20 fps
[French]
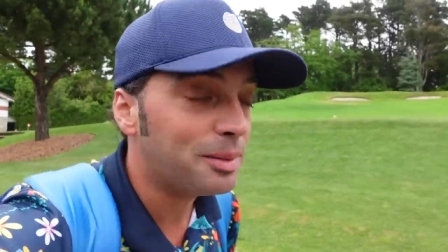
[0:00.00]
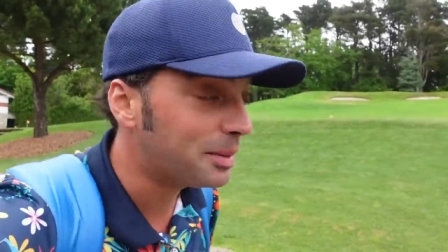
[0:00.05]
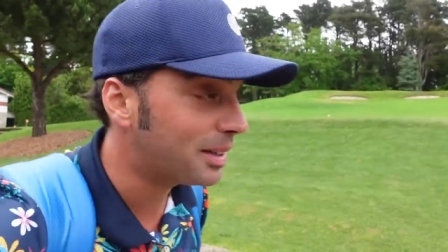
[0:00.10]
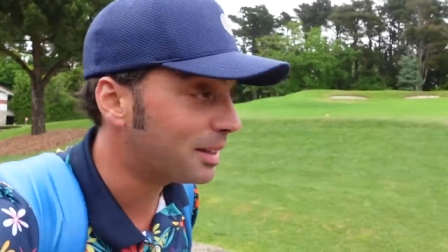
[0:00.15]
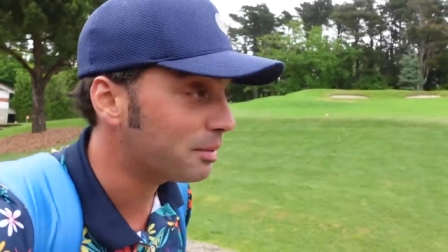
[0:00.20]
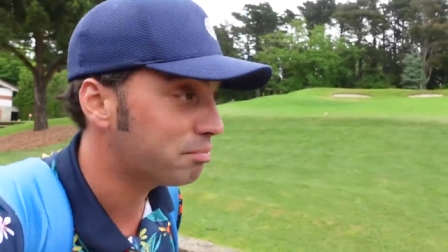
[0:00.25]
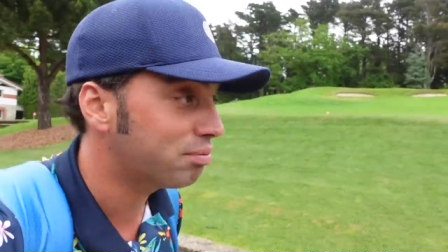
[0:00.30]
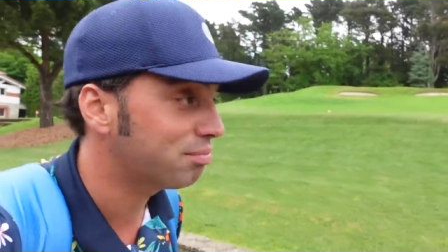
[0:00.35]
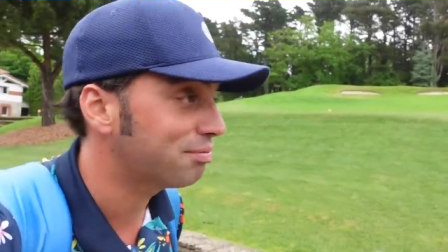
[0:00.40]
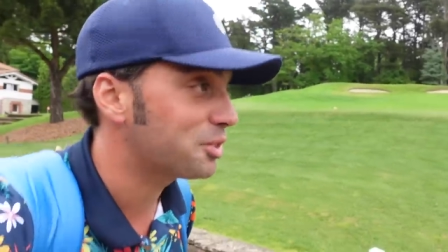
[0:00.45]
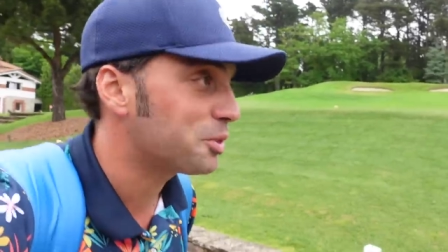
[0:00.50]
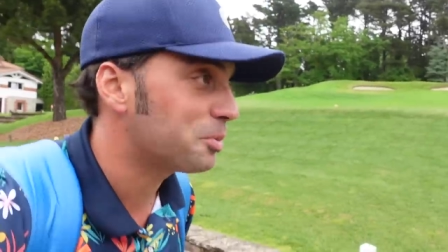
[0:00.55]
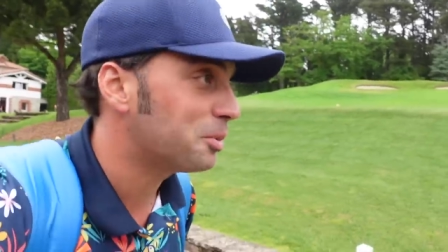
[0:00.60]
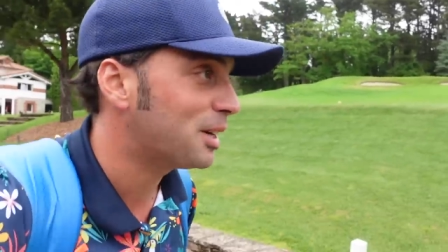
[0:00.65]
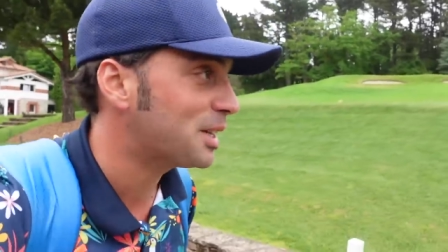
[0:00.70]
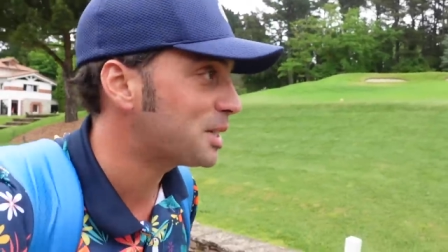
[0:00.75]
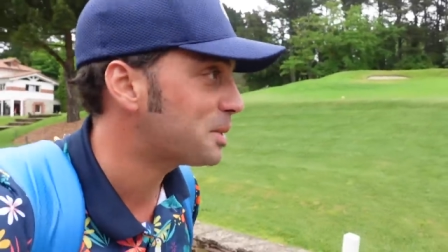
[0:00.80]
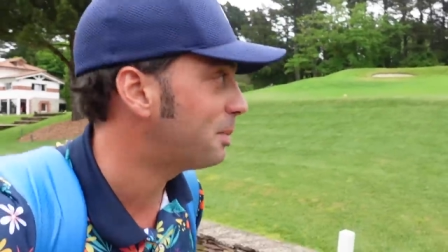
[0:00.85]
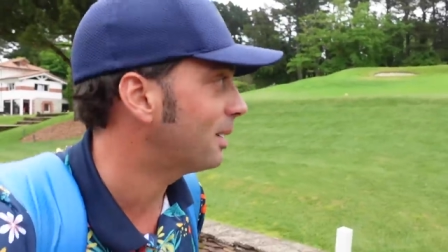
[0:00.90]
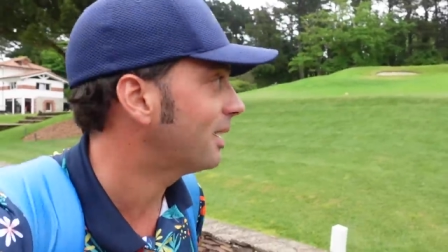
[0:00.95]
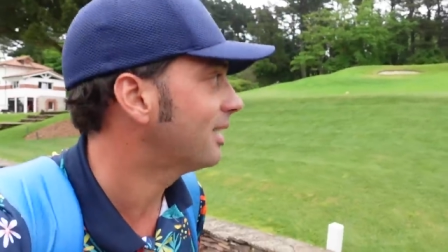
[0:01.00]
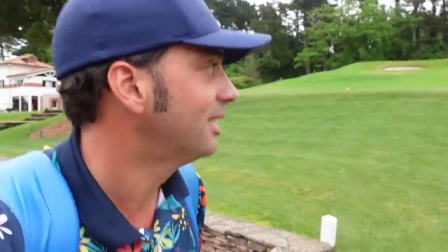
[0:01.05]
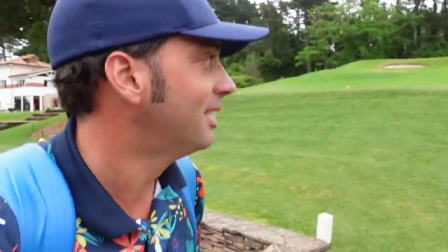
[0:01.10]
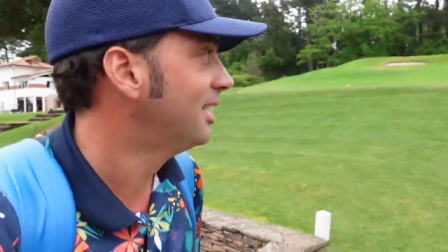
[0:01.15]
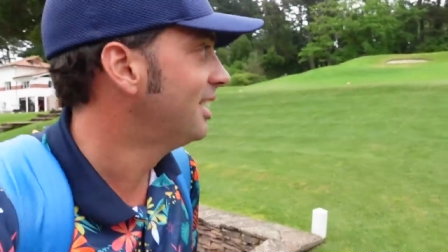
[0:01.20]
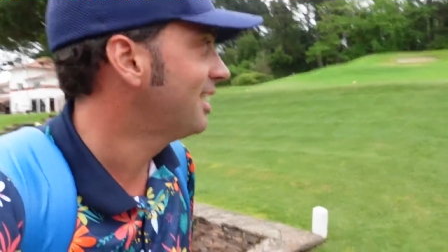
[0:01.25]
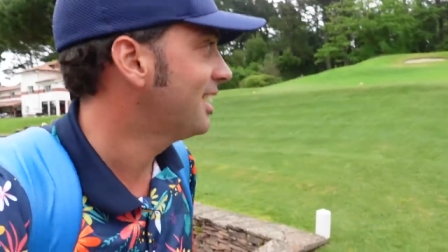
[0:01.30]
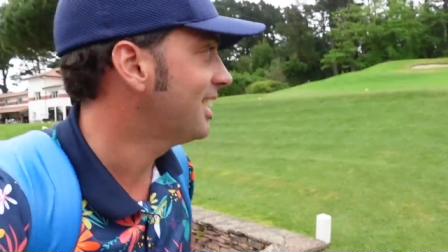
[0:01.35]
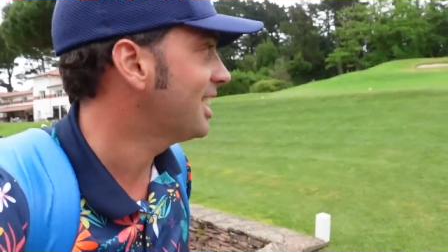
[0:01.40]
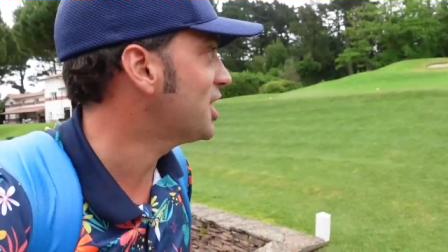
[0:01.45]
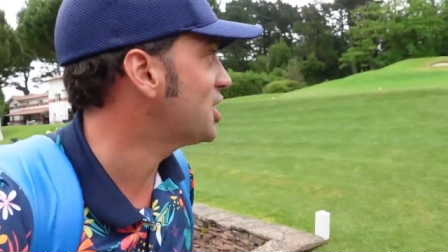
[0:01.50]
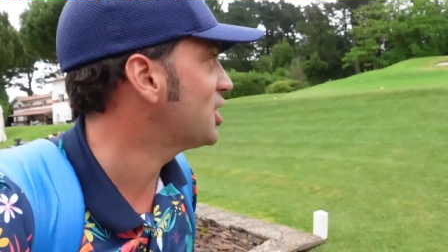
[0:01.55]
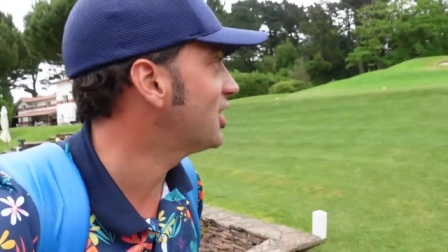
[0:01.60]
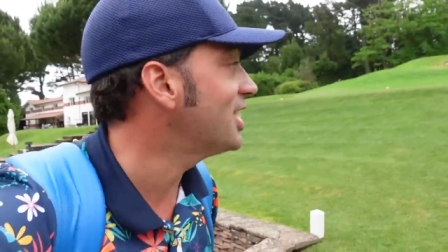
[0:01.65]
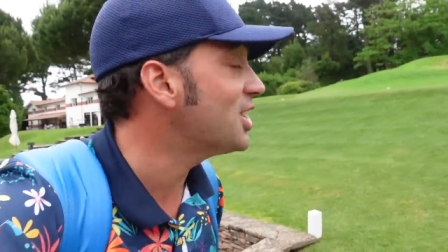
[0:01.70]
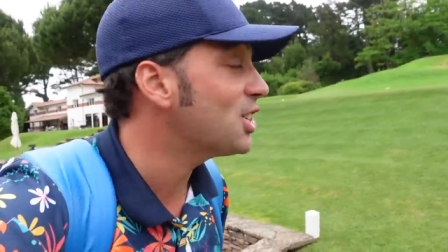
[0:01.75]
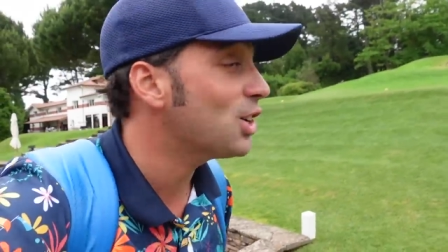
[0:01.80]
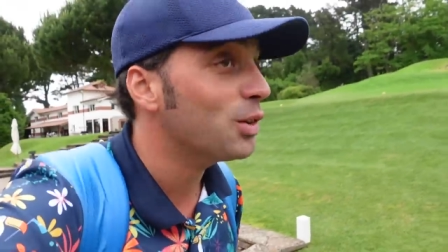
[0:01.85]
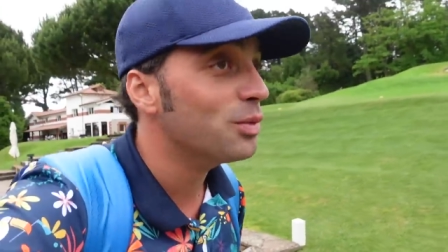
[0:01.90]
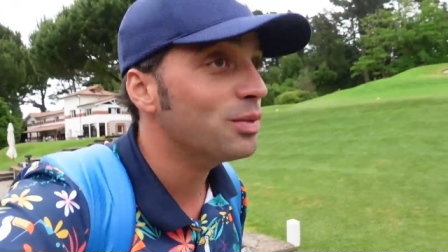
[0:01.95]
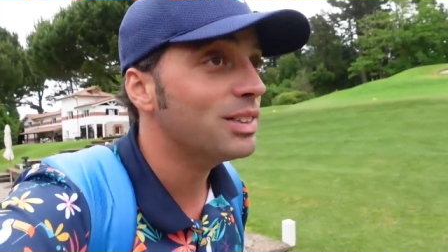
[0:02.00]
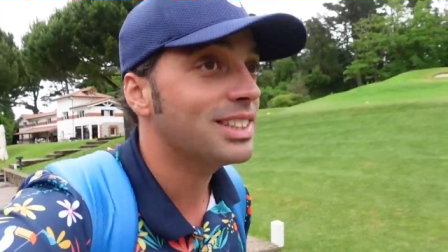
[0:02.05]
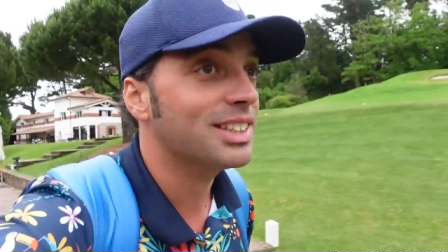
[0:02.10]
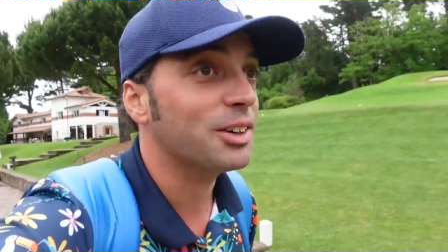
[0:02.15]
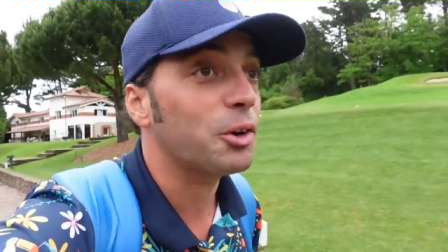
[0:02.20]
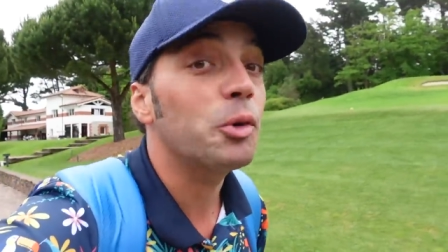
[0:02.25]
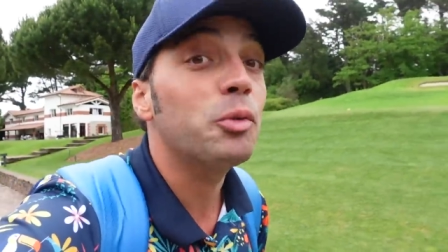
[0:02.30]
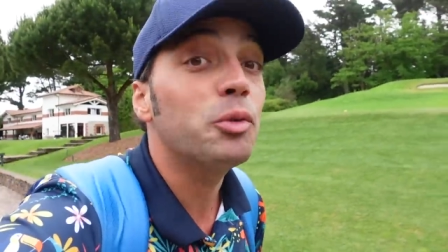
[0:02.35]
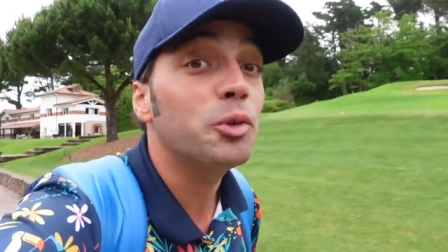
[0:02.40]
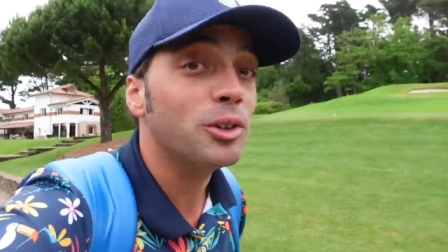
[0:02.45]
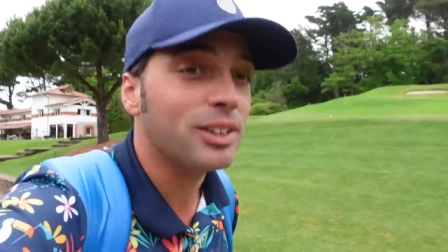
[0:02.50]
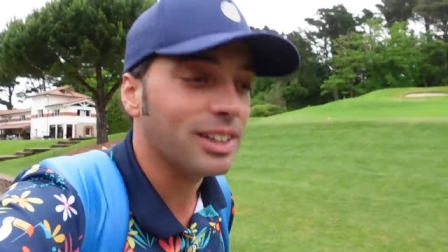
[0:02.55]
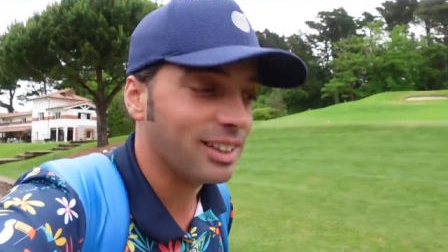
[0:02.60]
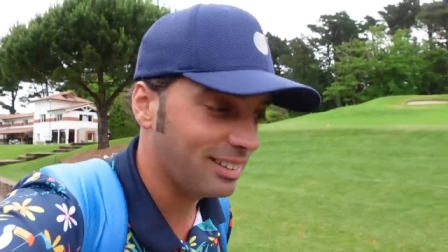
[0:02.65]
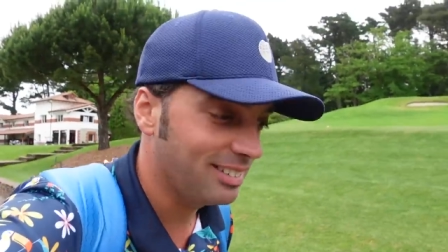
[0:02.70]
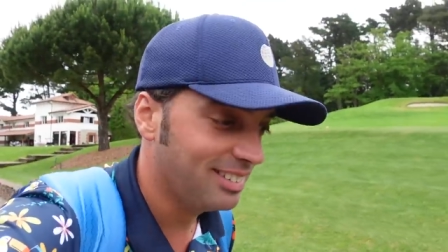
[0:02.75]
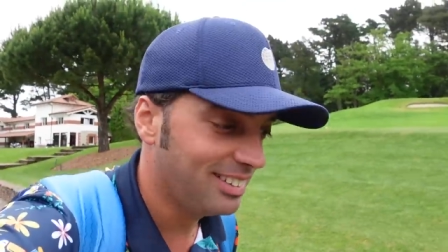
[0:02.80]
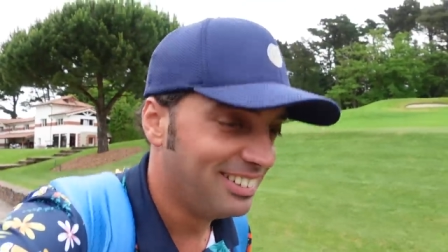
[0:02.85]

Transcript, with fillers: mais je me lasse pas. Et j'ai déjà envie d'y revenir.